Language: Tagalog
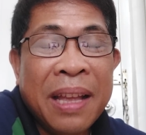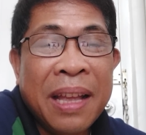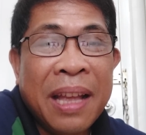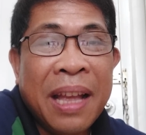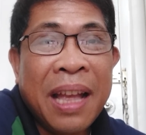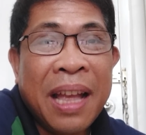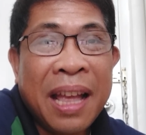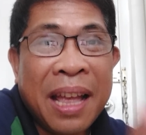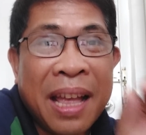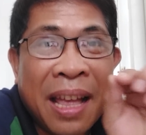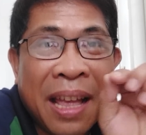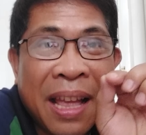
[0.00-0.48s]

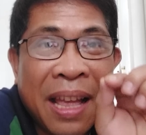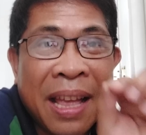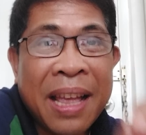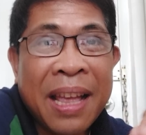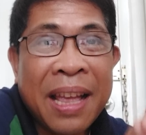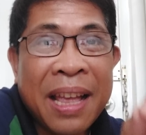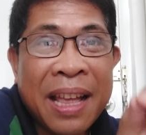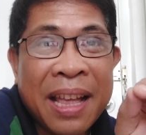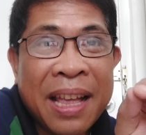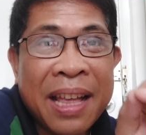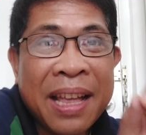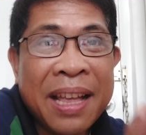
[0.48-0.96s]

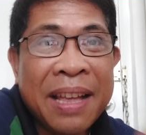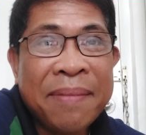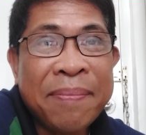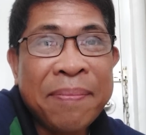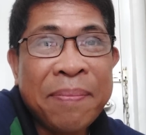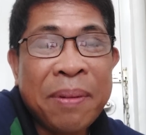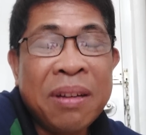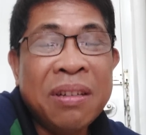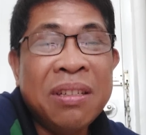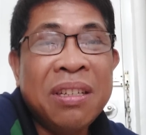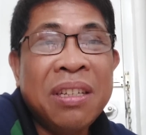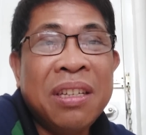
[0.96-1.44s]

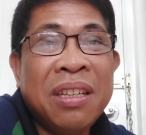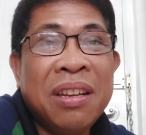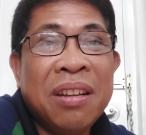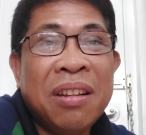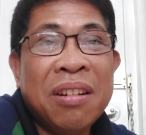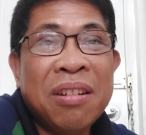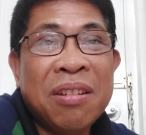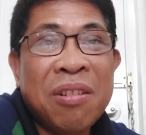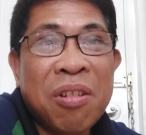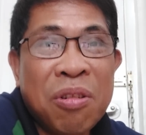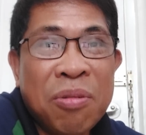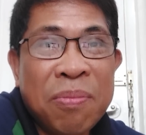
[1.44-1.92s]
Ah, uh,
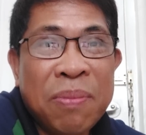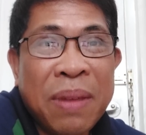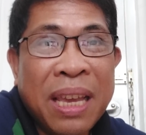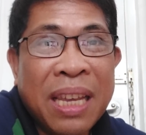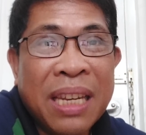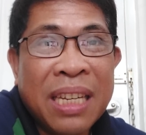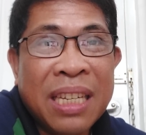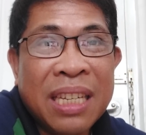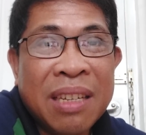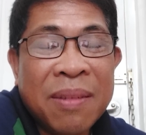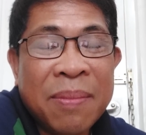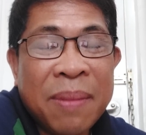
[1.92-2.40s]
post your
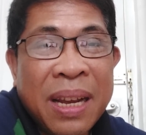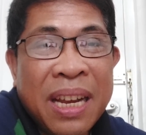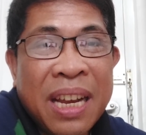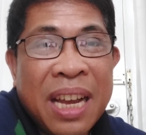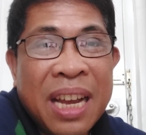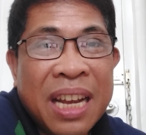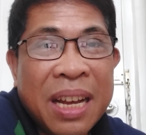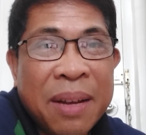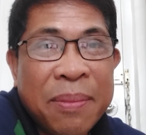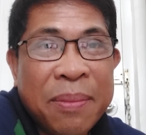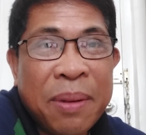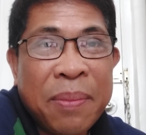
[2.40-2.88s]
comments
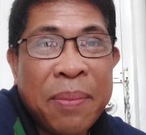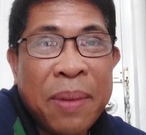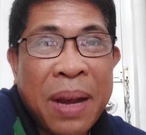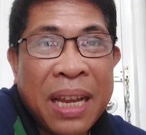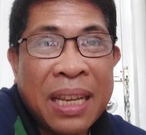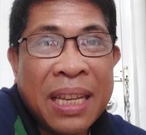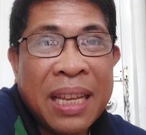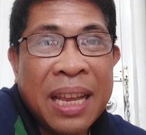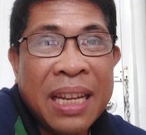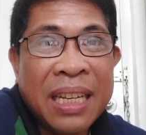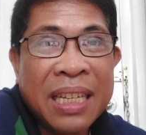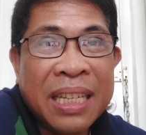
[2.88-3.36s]
mga
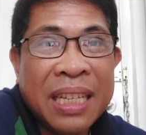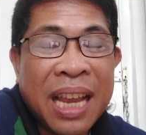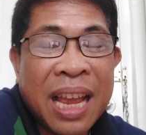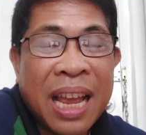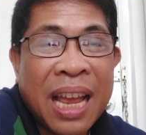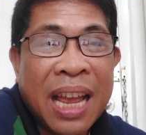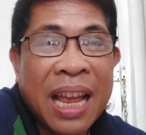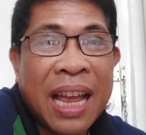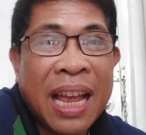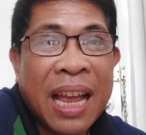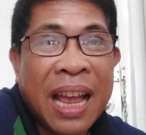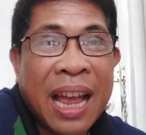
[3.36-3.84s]
kababayan
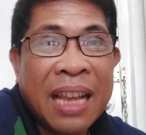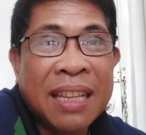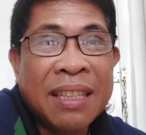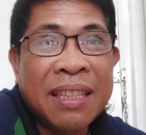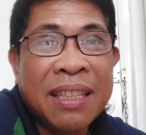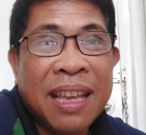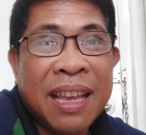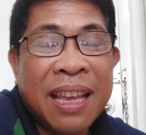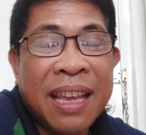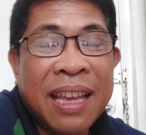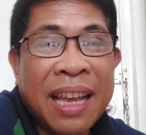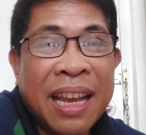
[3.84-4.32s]
sa
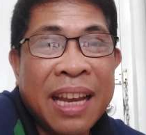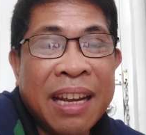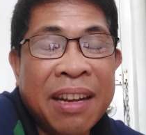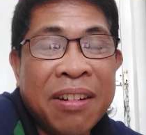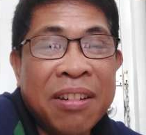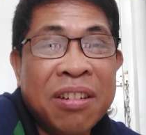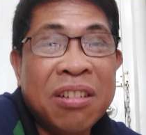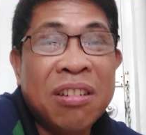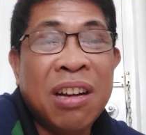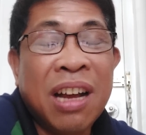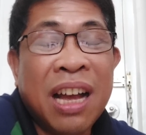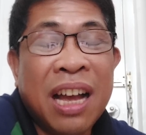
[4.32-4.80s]
ating
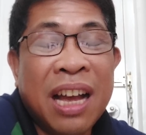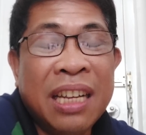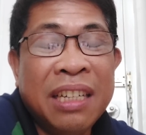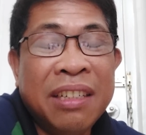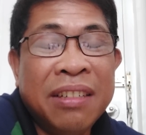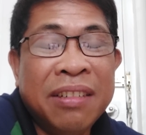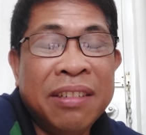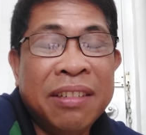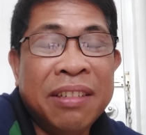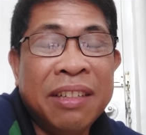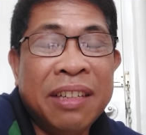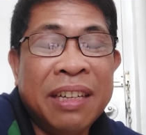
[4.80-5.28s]
ano,
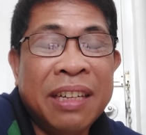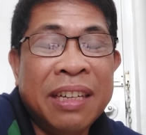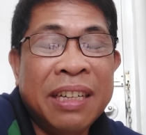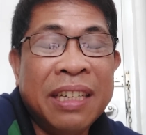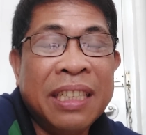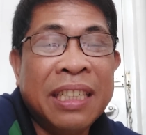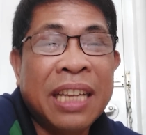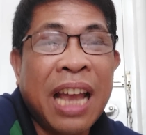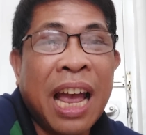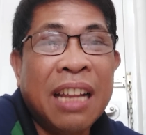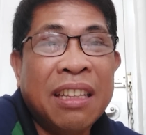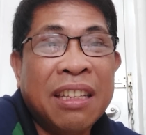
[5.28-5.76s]

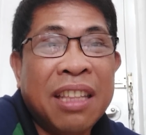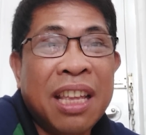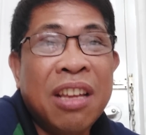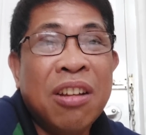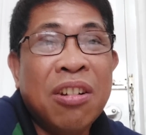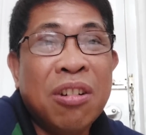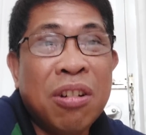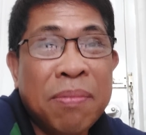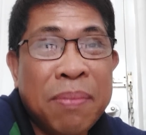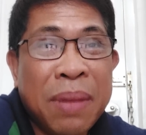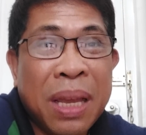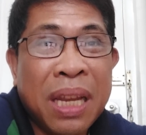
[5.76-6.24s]
anong sa
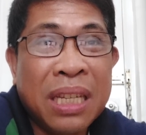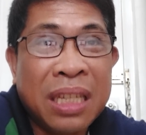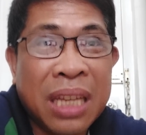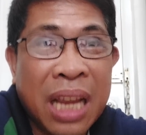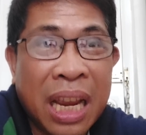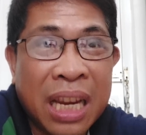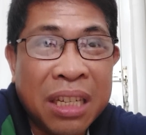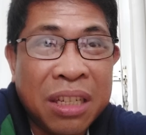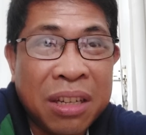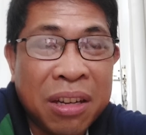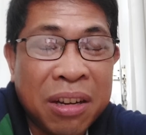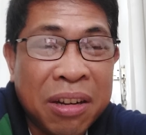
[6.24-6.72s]
ating
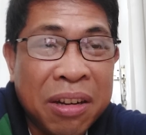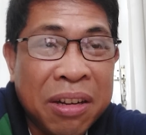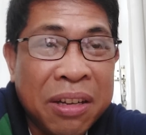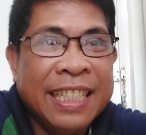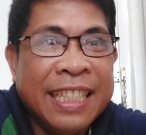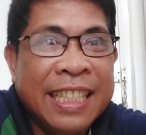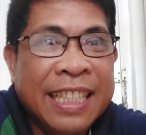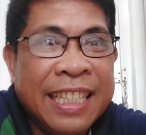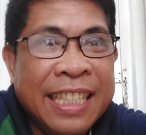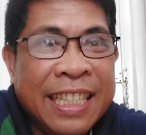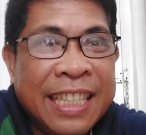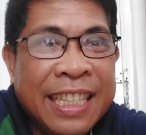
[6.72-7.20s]
comment
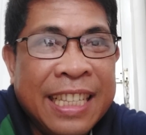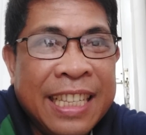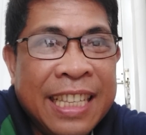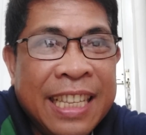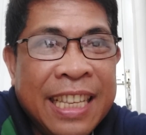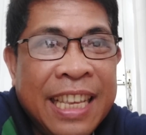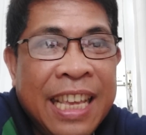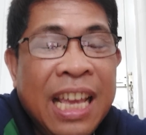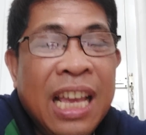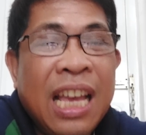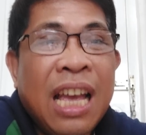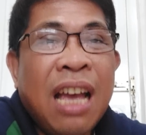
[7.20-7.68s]
section.
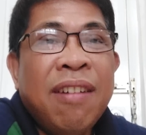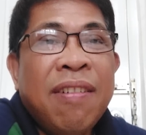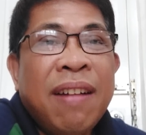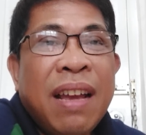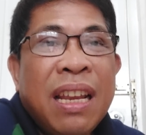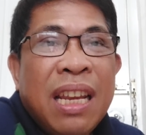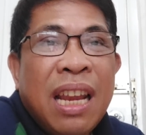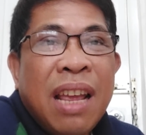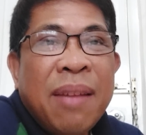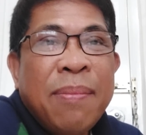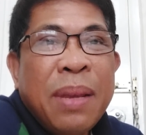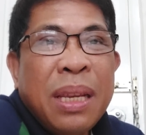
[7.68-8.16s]

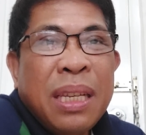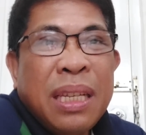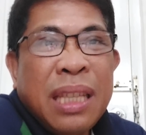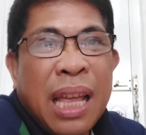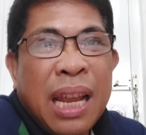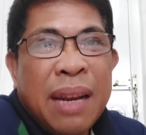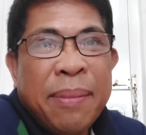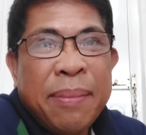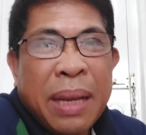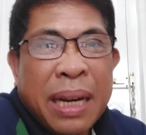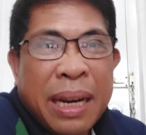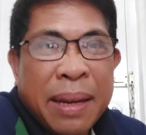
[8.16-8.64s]
Ikaw anya
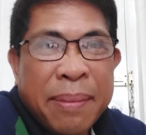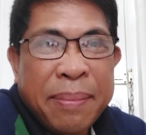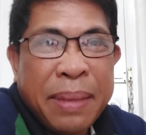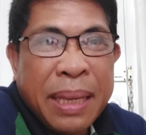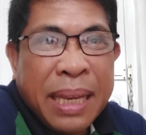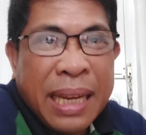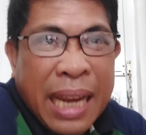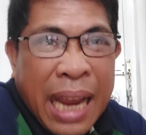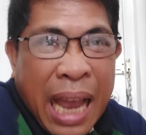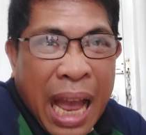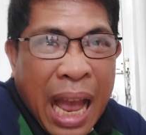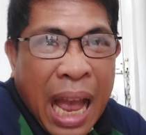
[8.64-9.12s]
Mr.
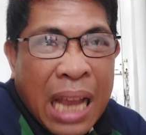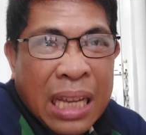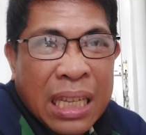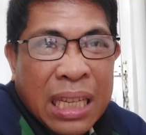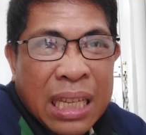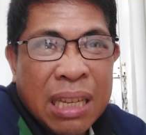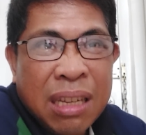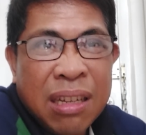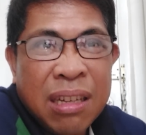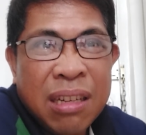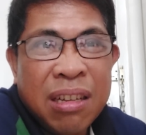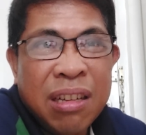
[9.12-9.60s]

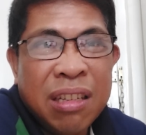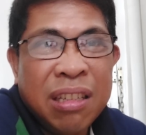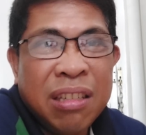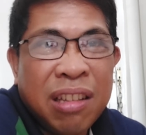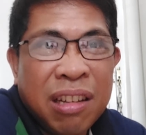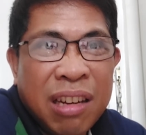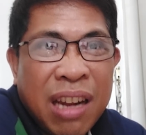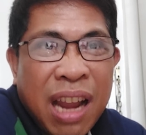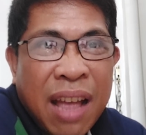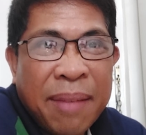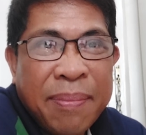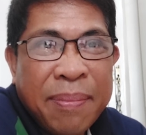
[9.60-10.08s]
Marabillas yung
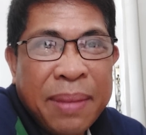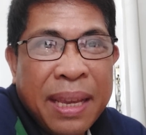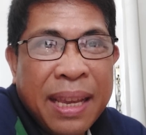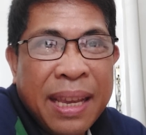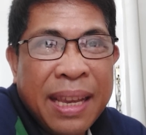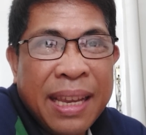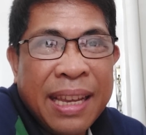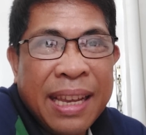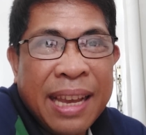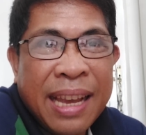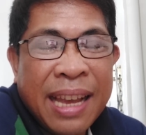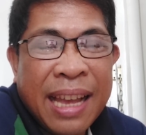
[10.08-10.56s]
gusto
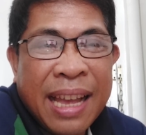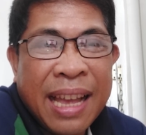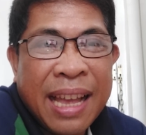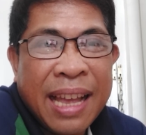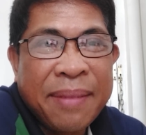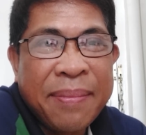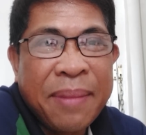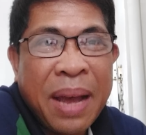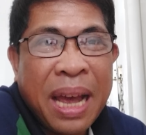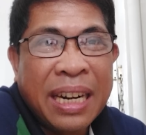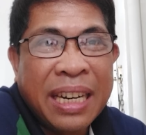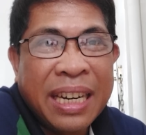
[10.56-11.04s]
naming
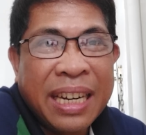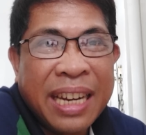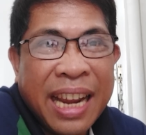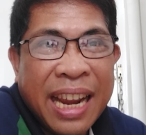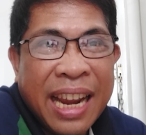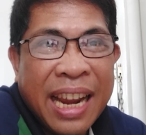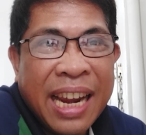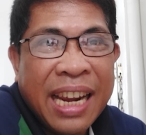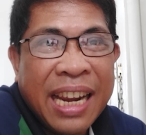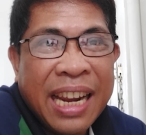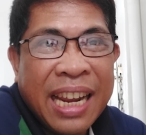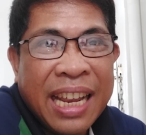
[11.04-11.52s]
uh,
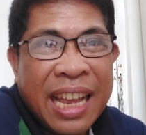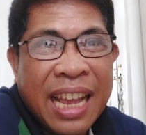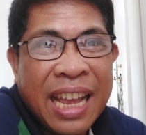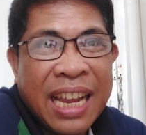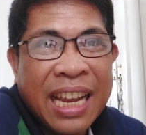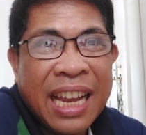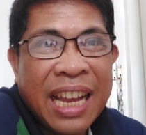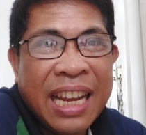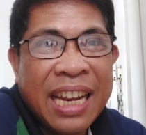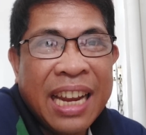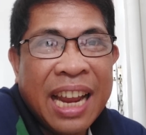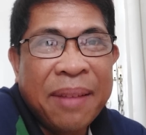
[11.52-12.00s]
marinig
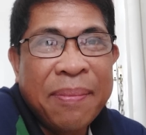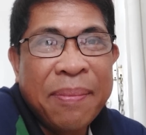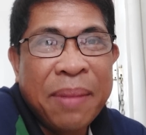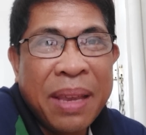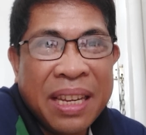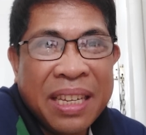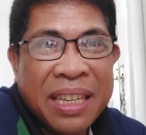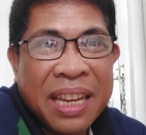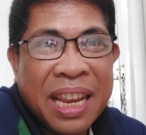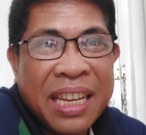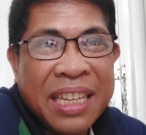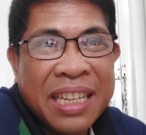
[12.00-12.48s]
kaya nga
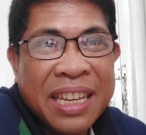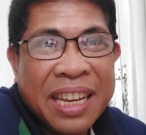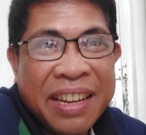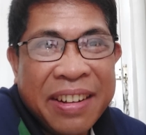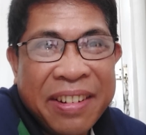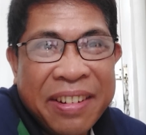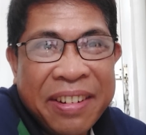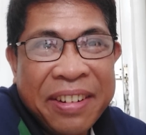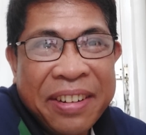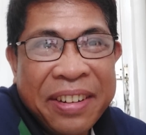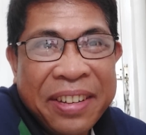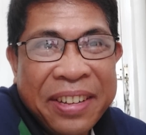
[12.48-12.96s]
nag-message
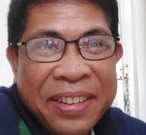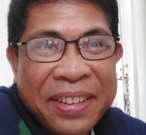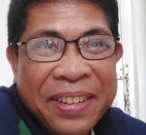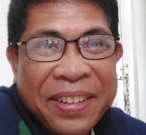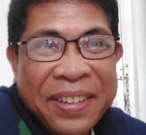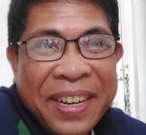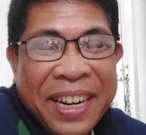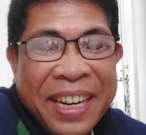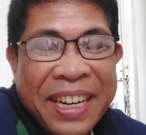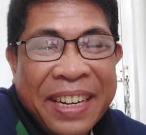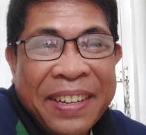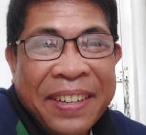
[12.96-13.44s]
siguro
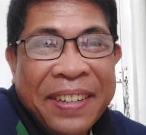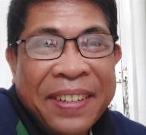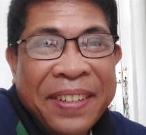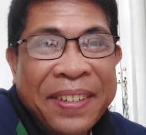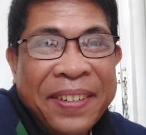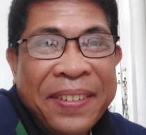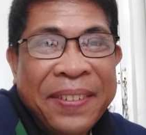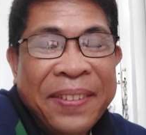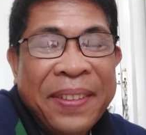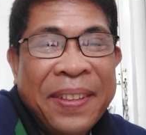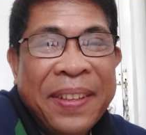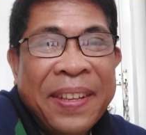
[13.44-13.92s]
yung ano